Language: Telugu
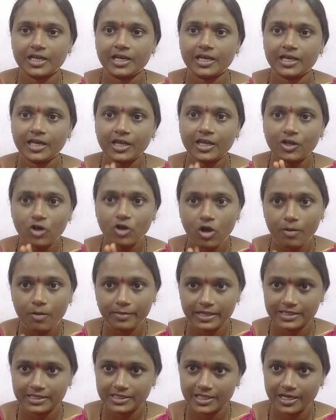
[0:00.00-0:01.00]
చేయండి
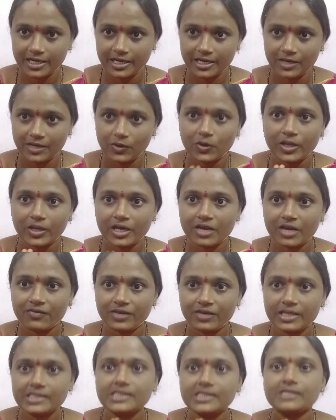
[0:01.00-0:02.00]
కామెంట్ చేయండి ఓకేనా
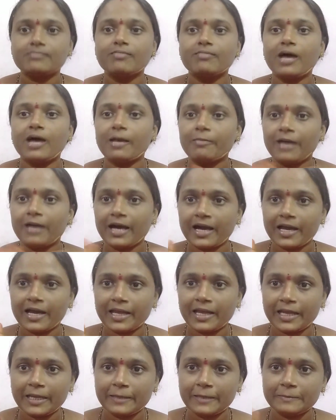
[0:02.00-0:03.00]
ఫ్రెండ్స్ బాయ్
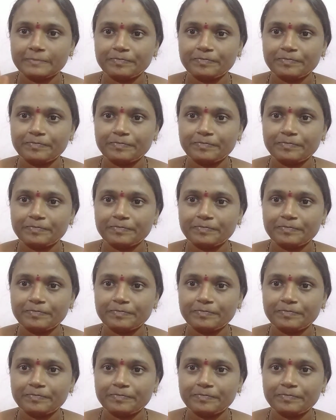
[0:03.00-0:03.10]
బాయ్